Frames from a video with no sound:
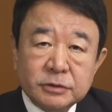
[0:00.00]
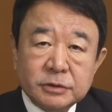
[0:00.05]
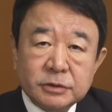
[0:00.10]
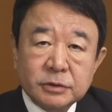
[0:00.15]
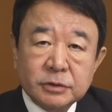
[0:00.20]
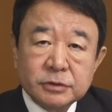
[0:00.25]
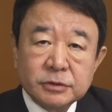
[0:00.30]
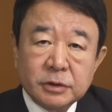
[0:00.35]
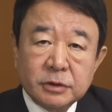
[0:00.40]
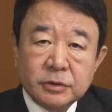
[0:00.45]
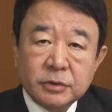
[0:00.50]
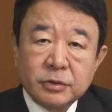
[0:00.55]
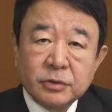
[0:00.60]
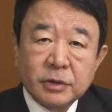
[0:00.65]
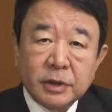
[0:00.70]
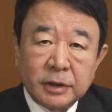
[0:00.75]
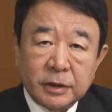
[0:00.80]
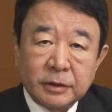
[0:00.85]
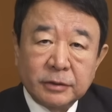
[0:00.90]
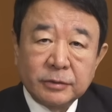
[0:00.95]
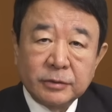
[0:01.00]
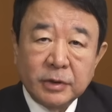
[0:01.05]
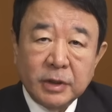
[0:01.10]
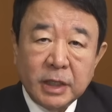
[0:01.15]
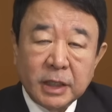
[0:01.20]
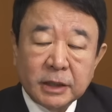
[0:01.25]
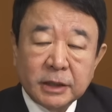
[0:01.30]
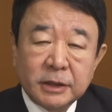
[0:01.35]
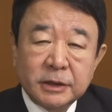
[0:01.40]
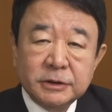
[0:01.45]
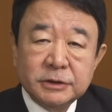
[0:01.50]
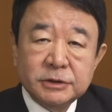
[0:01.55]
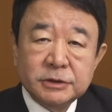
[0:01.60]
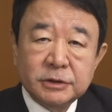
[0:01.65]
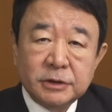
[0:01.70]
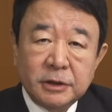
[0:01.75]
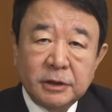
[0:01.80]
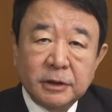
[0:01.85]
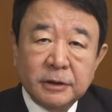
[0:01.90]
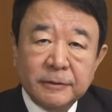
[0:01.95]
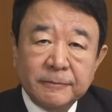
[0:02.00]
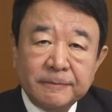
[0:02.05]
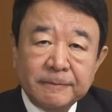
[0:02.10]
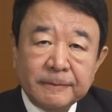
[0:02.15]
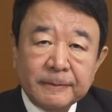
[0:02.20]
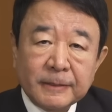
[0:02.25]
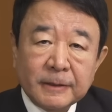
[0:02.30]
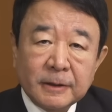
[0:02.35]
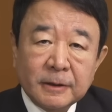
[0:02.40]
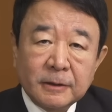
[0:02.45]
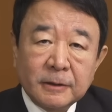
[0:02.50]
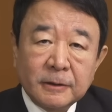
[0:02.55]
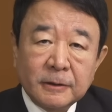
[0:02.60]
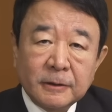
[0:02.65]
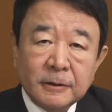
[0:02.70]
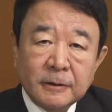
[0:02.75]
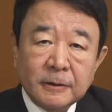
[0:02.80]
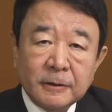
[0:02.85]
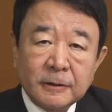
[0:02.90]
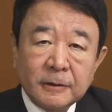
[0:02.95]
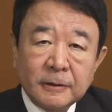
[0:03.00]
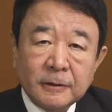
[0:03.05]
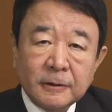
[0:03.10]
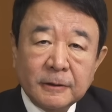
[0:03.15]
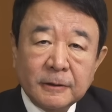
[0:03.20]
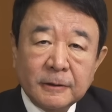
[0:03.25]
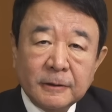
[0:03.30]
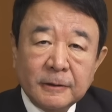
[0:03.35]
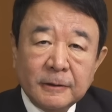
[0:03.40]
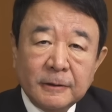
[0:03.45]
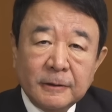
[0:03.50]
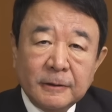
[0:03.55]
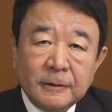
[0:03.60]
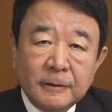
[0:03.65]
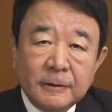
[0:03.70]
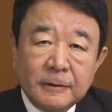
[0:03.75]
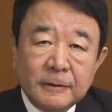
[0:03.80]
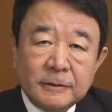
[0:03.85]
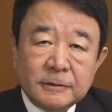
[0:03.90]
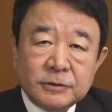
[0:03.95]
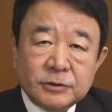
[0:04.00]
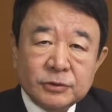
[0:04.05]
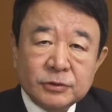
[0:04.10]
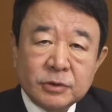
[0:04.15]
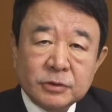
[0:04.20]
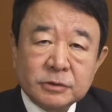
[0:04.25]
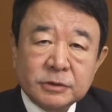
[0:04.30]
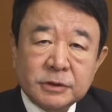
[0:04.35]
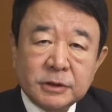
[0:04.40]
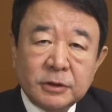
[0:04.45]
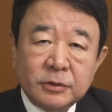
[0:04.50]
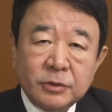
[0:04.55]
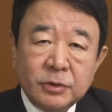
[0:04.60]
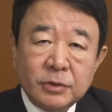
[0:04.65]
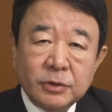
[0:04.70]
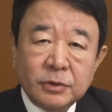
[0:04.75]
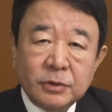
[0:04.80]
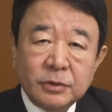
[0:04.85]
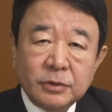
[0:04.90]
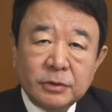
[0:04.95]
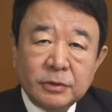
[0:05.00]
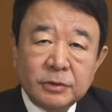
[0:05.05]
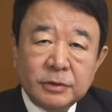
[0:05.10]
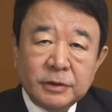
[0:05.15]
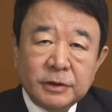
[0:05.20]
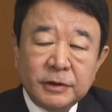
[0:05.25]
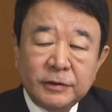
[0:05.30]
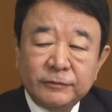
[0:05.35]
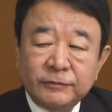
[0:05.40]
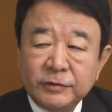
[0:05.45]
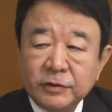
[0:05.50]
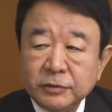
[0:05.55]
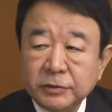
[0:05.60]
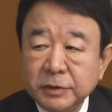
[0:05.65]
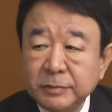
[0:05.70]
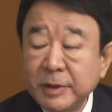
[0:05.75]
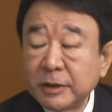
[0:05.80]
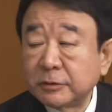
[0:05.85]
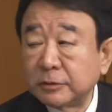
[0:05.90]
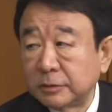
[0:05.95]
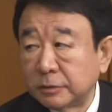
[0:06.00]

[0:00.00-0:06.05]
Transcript: 自動車業界を破壊して、えー、中国製のイーブイ を売りまく